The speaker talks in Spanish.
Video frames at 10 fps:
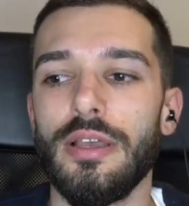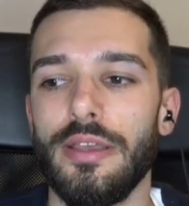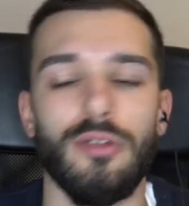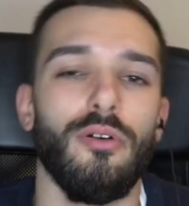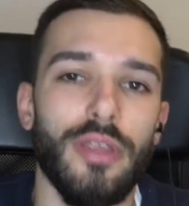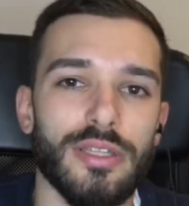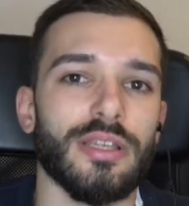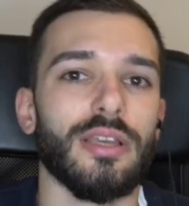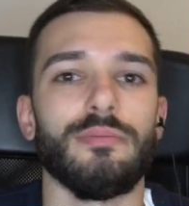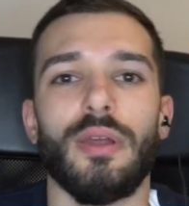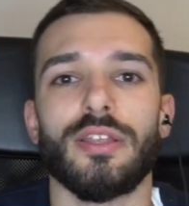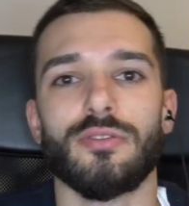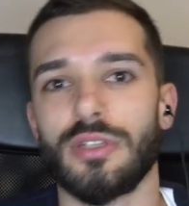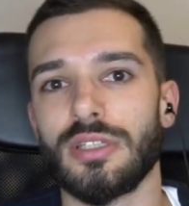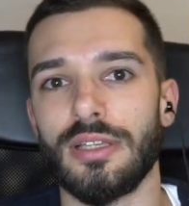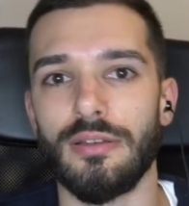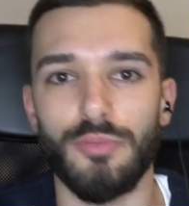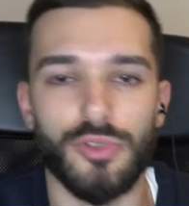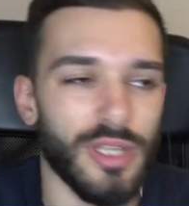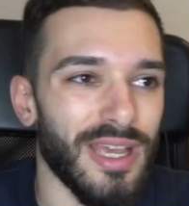y luego ya sí que hay varias cosas que
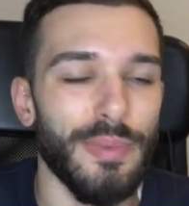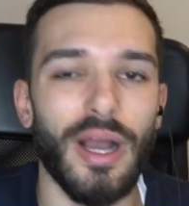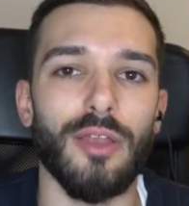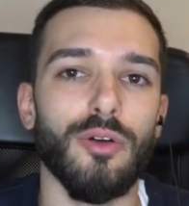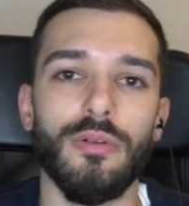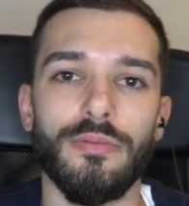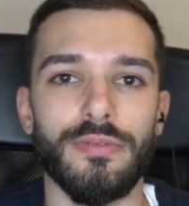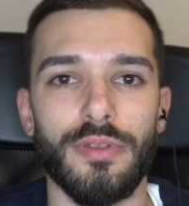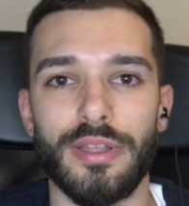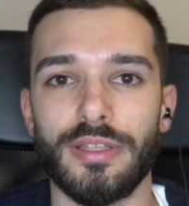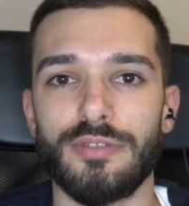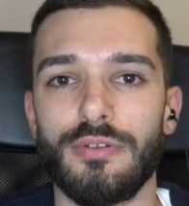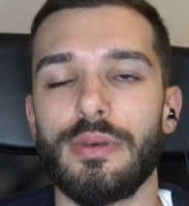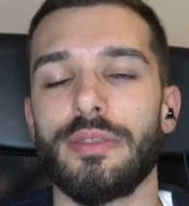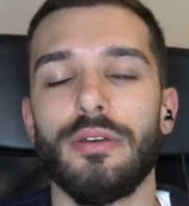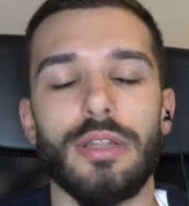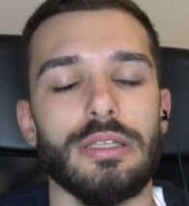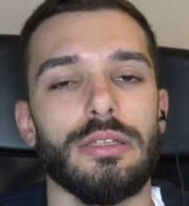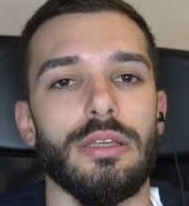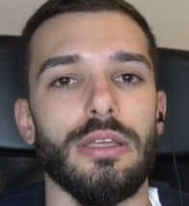pues, he pagado ciertas
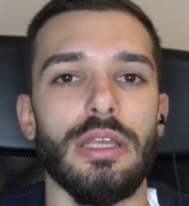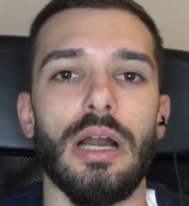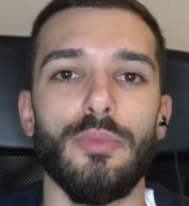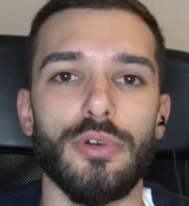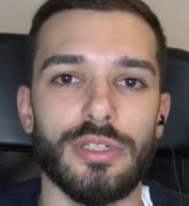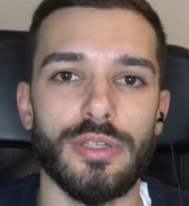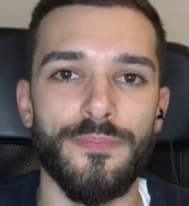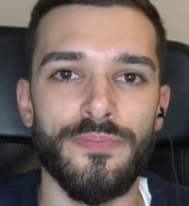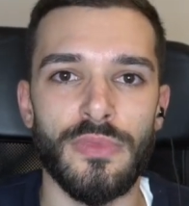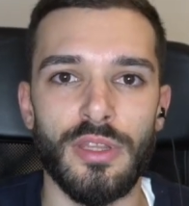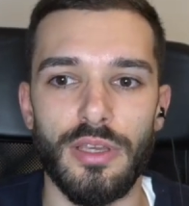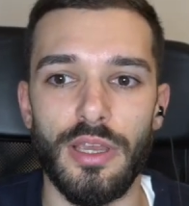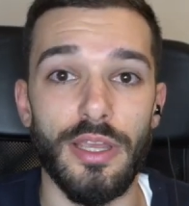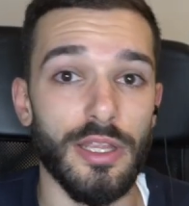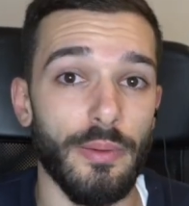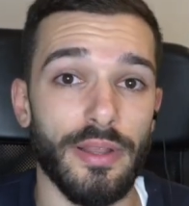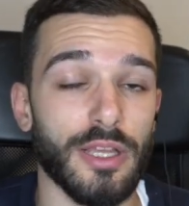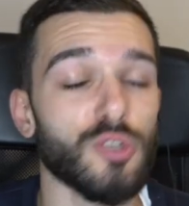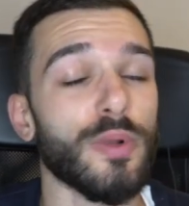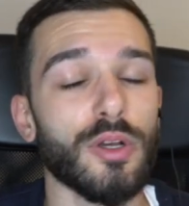formaciones y ya pues, eh, y la verdad
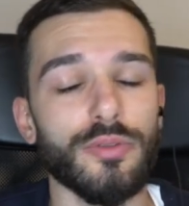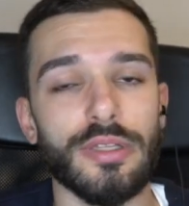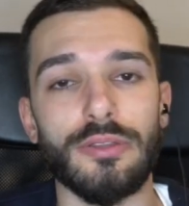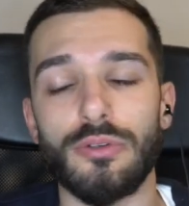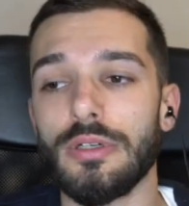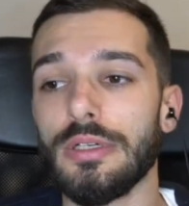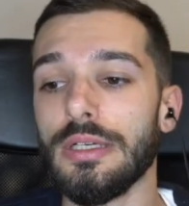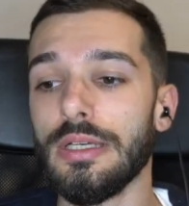que súper contento.